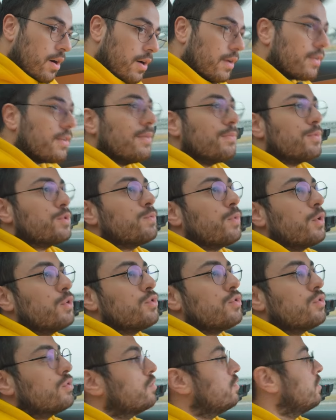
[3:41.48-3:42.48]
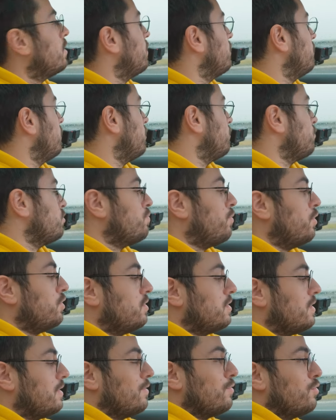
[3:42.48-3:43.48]
Arkamız boş, yanlarımız boş,
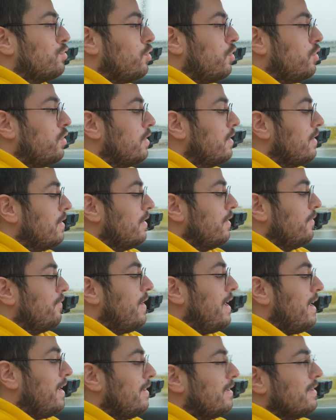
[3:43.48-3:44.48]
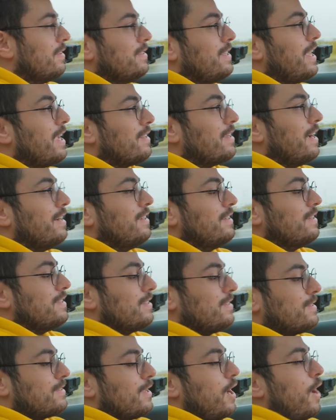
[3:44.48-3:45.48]
sıkıntı yok. Ve tekrar
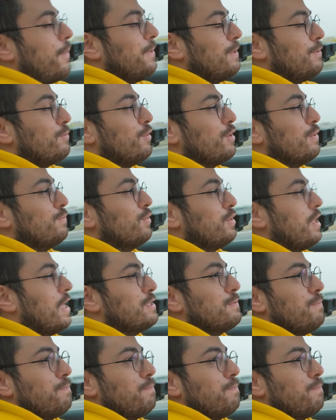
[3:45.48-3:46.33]
hızı sabitliyorum bu kez